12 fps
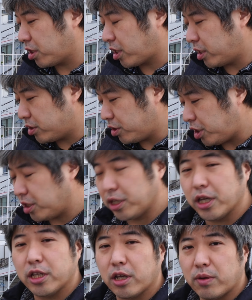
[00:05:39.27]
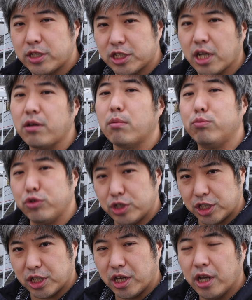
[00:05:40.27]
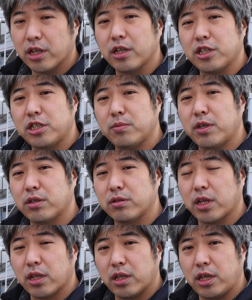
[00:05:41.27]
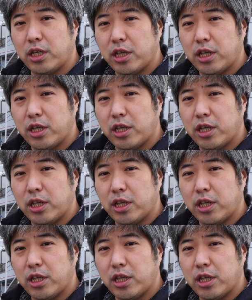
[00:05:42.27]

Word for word: けずにデータ自体は無事ただしばらく経って